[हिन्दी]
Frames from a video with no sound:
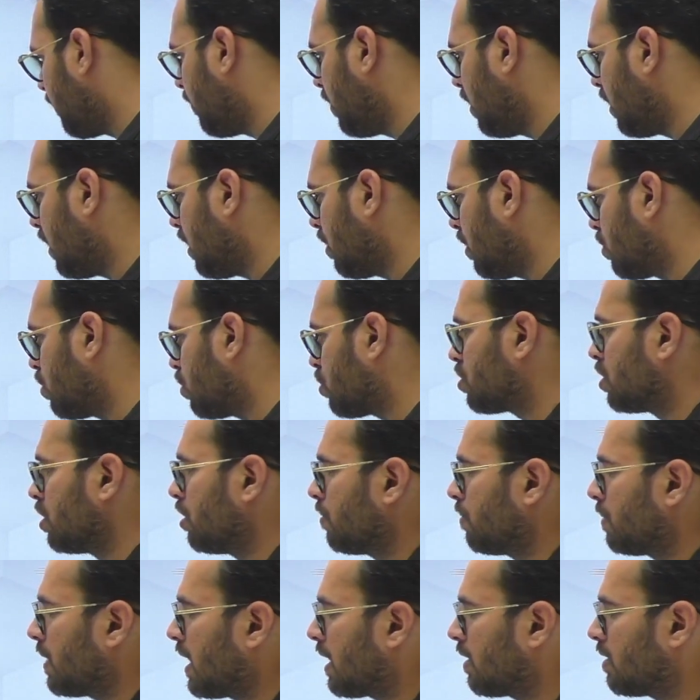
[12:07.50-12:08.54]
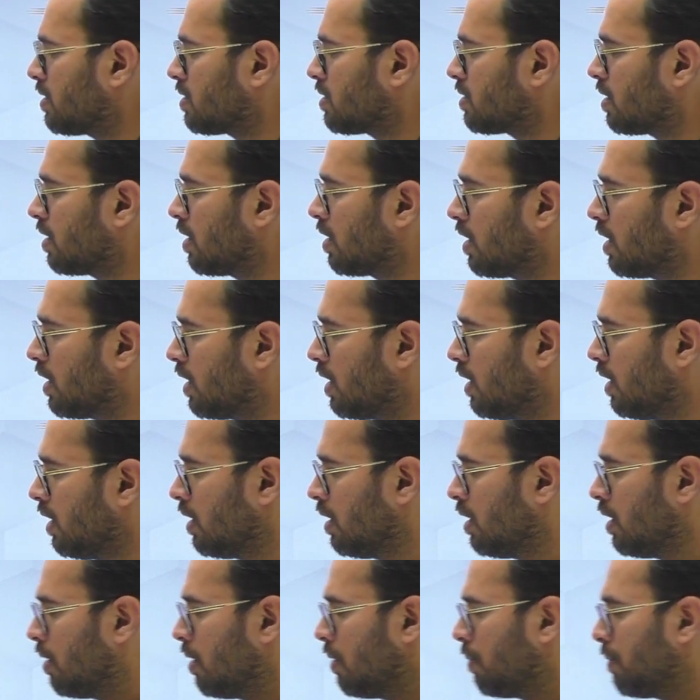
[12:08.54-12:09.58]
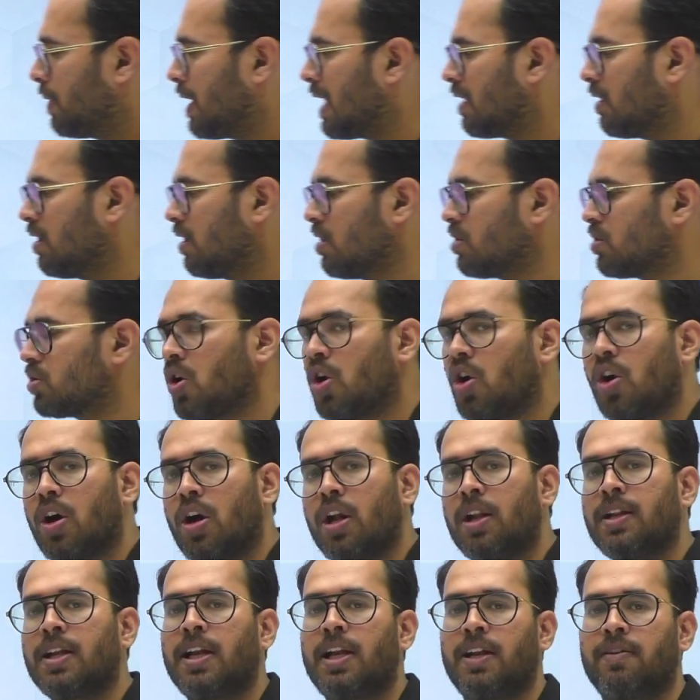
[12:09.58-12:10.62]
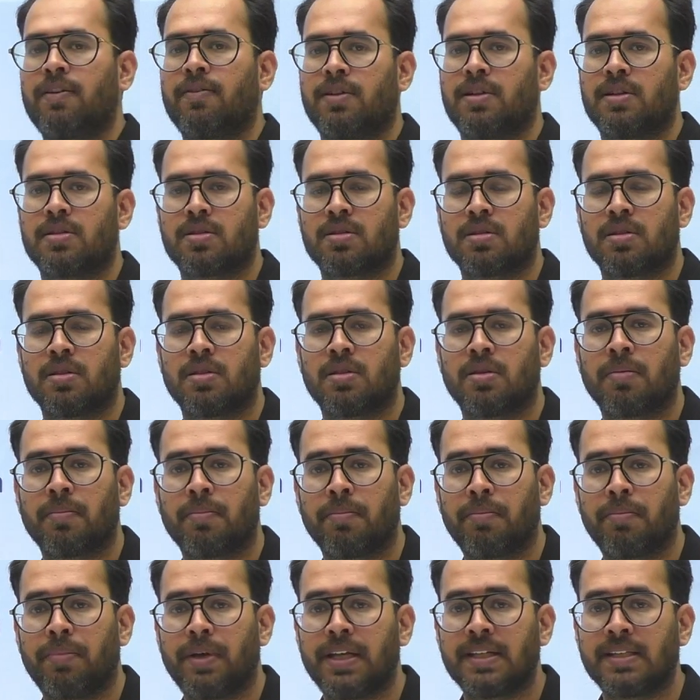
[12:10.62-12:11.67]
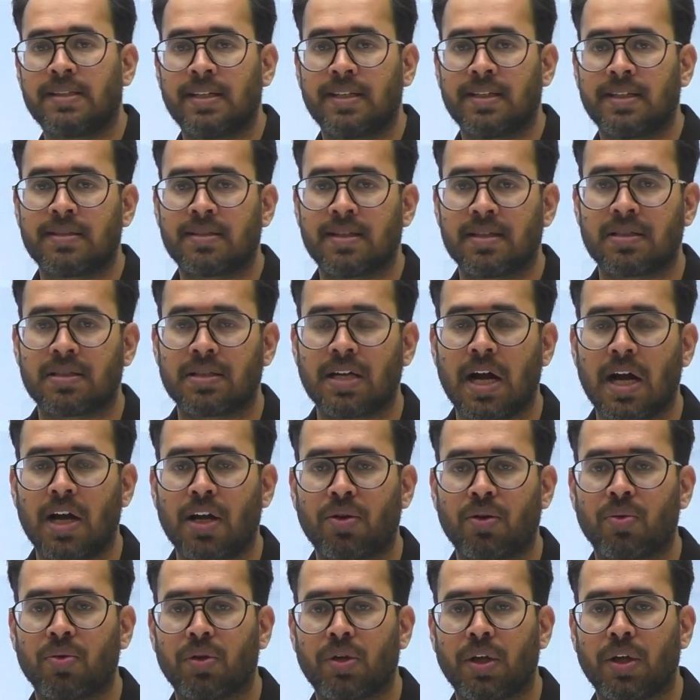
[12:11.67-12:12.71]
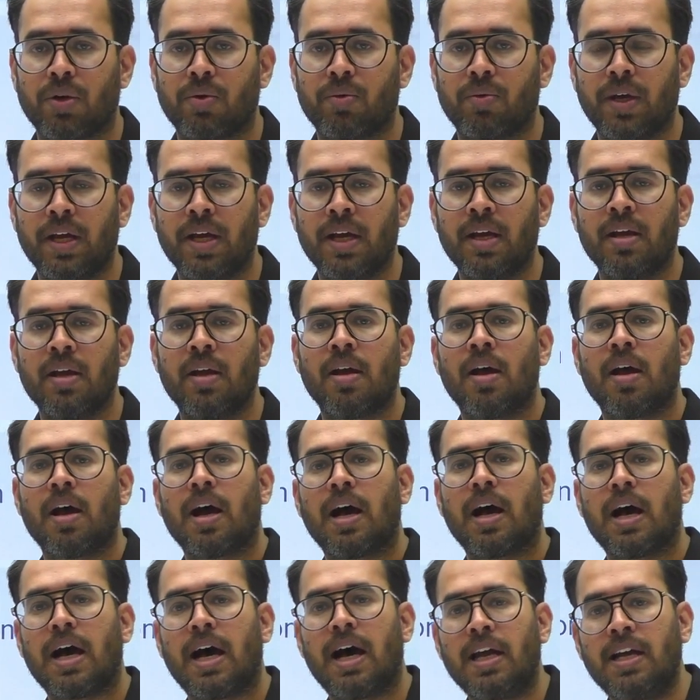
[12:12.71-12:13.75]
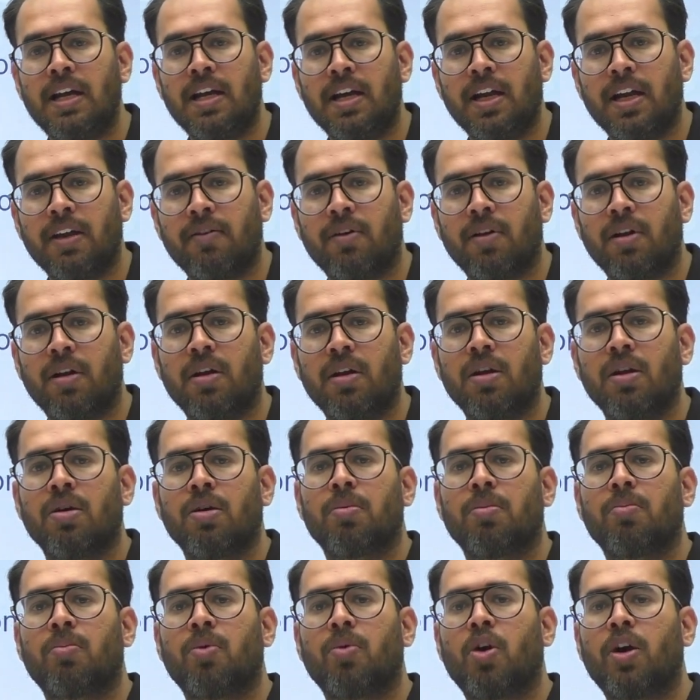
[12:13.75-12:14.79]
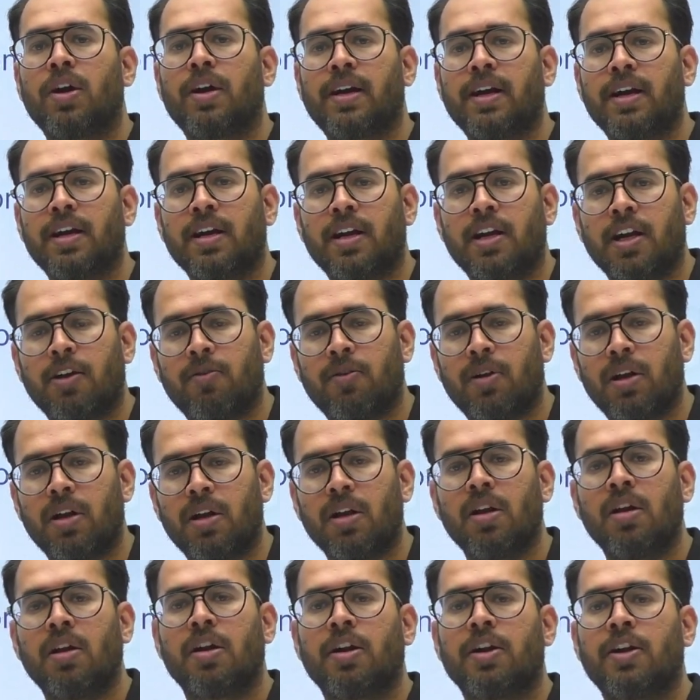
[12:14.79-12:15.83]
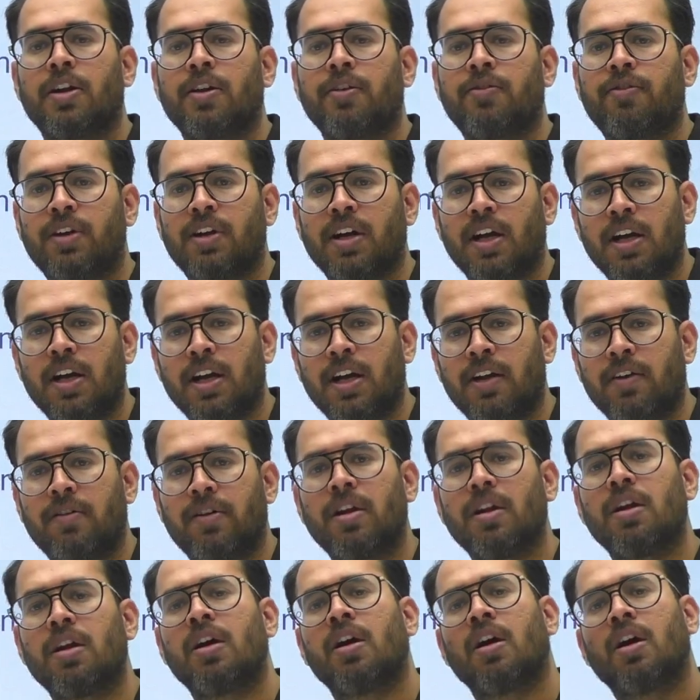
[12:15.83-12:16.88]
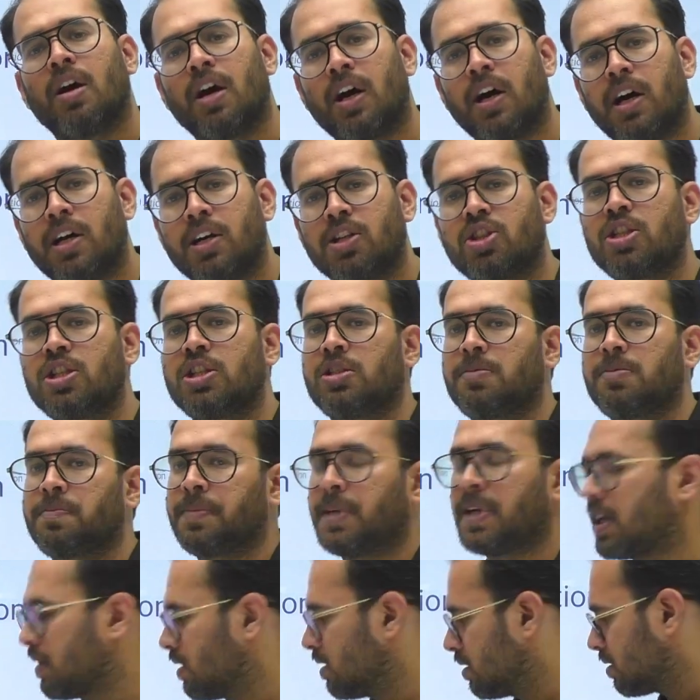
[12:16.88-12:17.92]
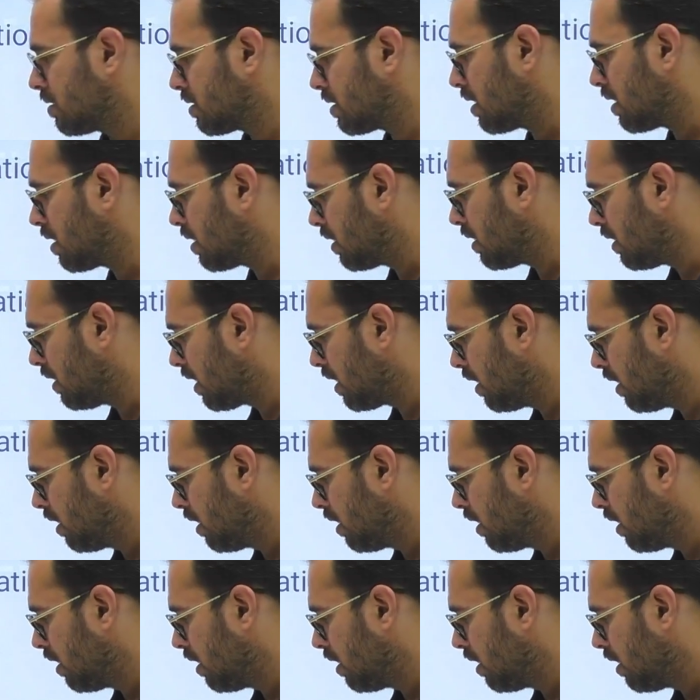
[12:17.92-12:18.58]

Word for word: के क्वेश्चन प्रैक्टिस करने हैं प्रैक्टिस ऑल द लेवल्स बेसिक से स्टार्ट होते हुए हाई लेवल मॉडरेट लेवल डिफिकल्ट लेवल हर चीज प्रैक्टिस करनी है